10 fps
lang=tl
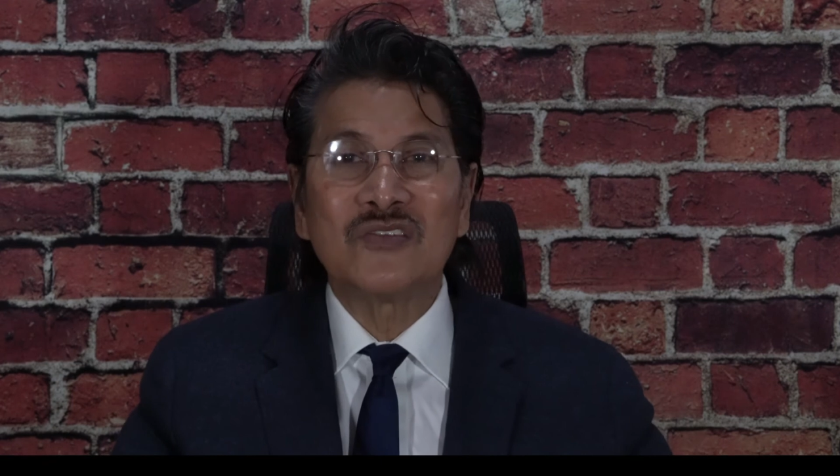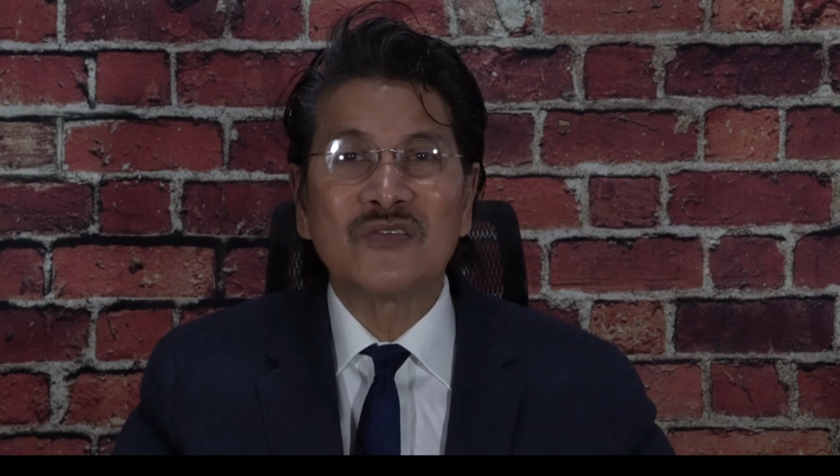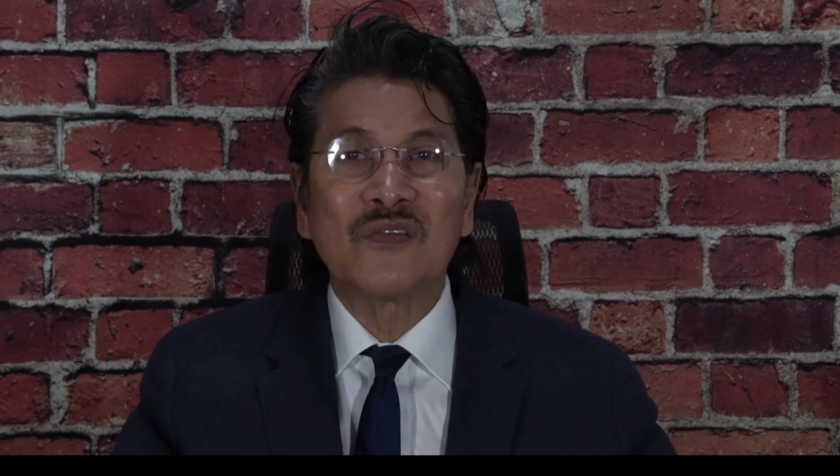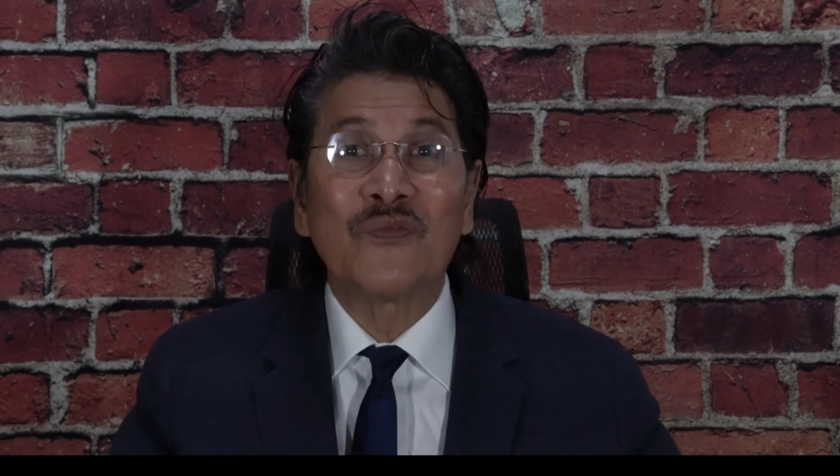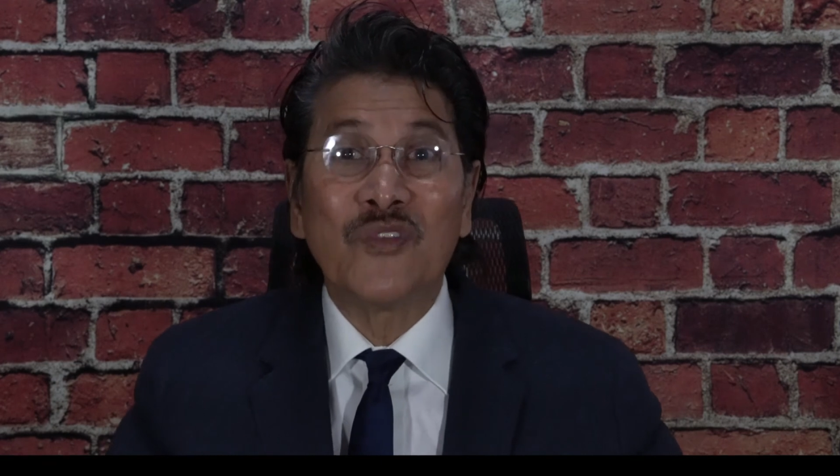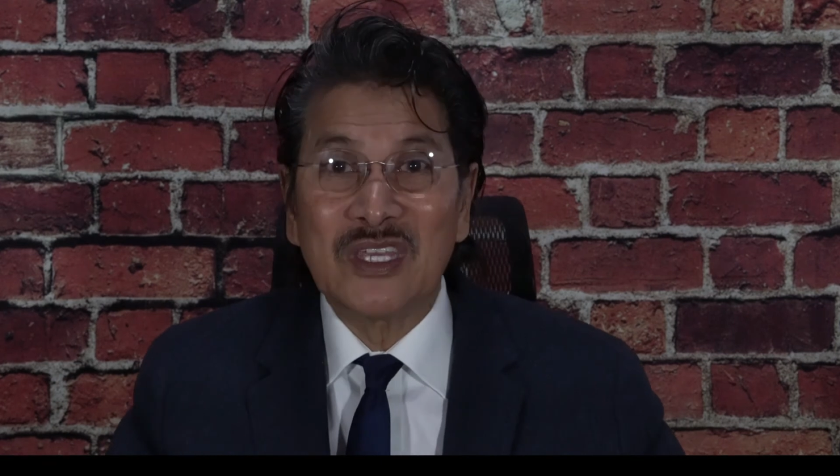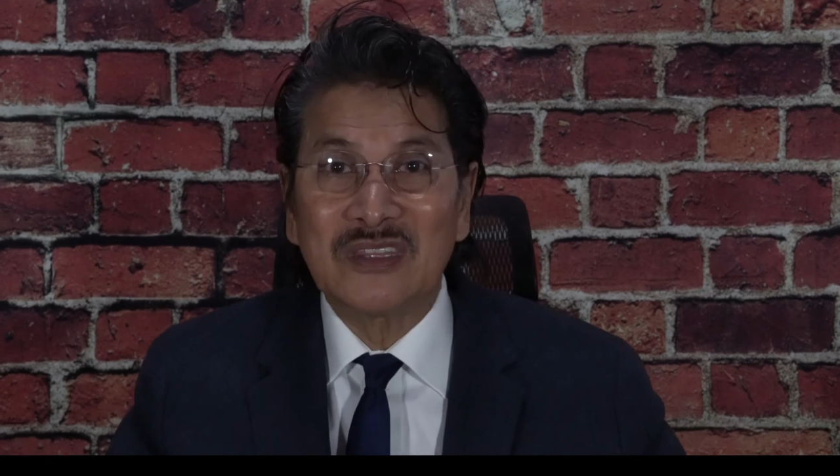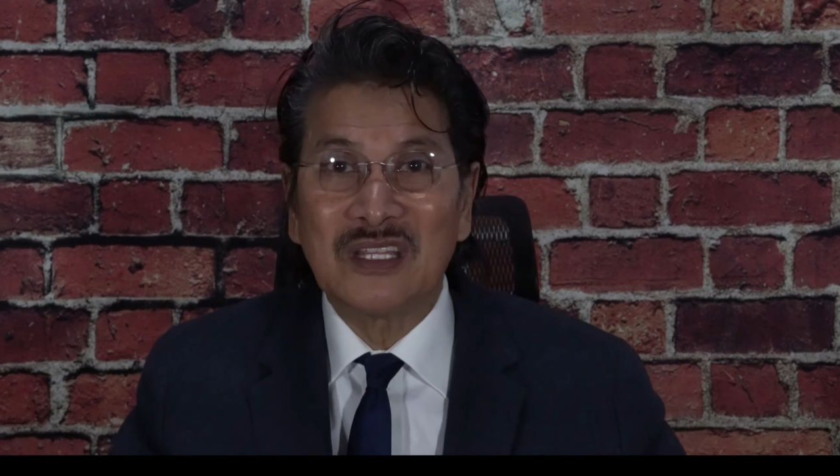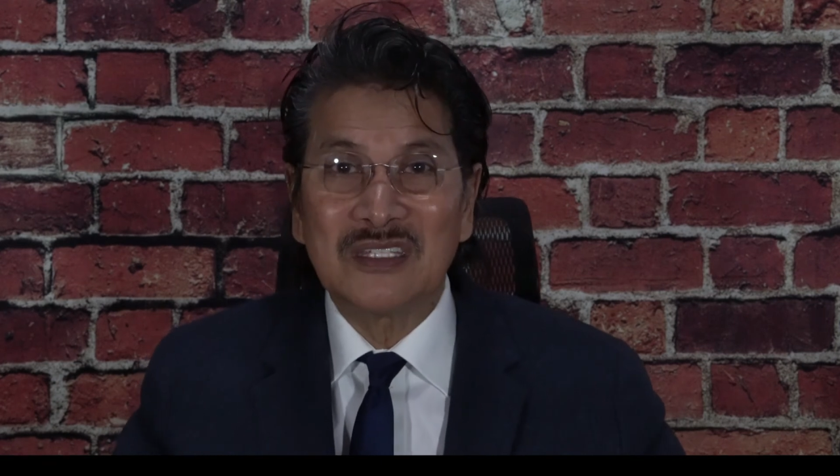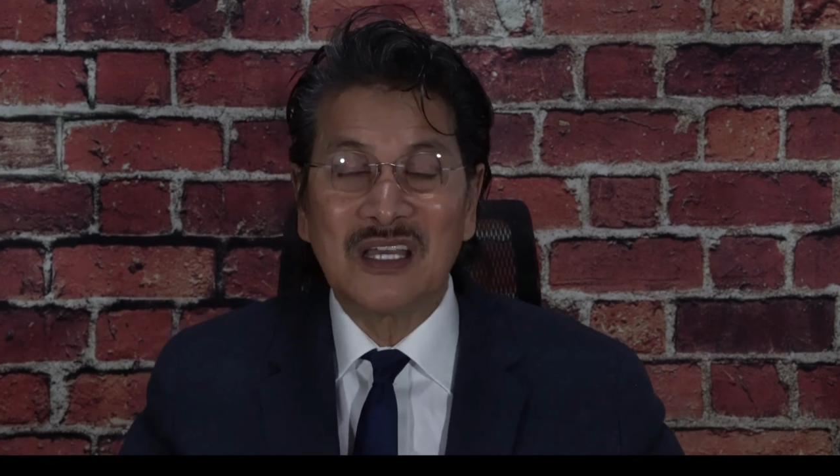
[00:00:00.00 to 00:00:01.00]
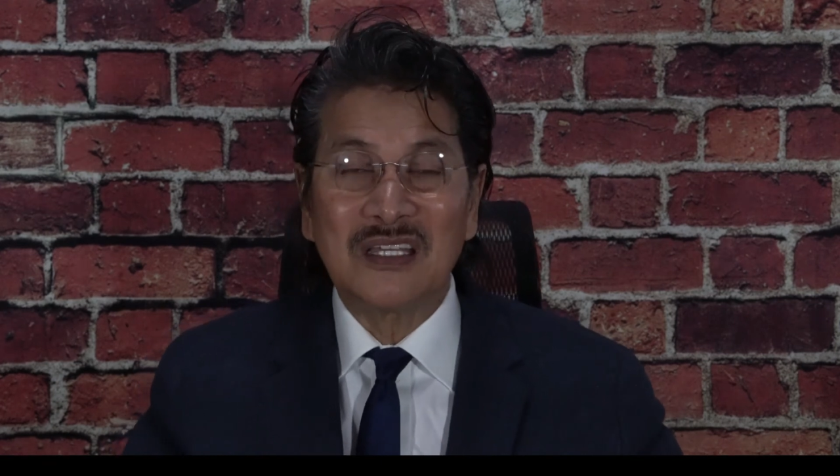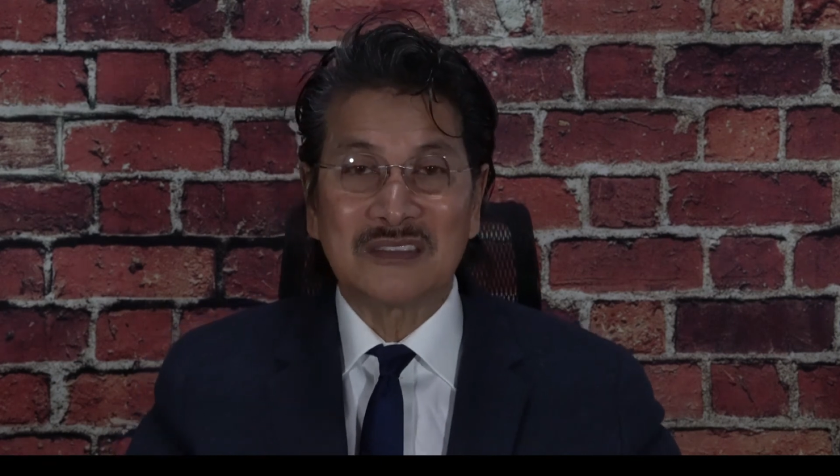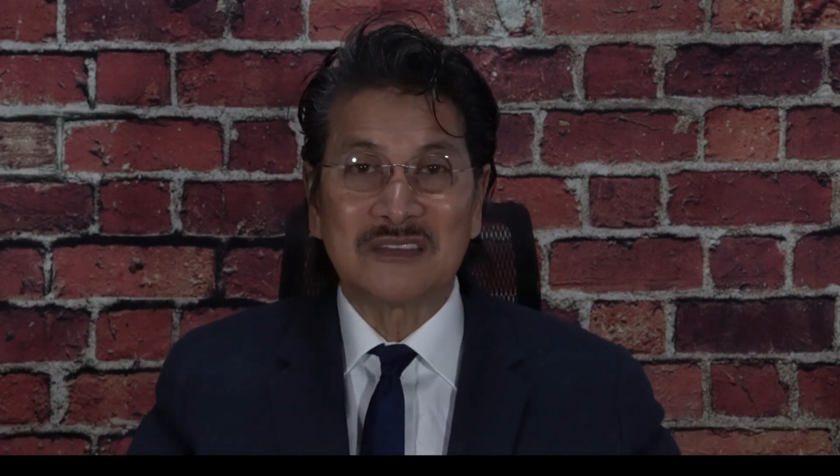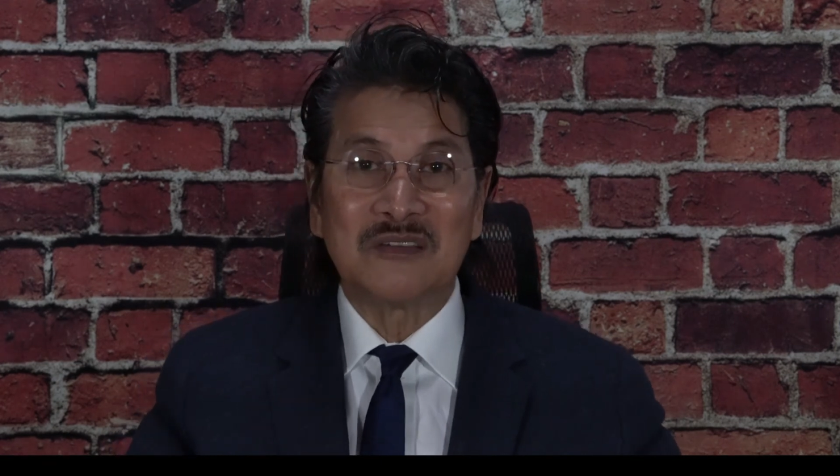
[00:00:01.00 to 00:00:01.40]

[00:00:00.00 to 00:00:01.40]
yung faith na yan,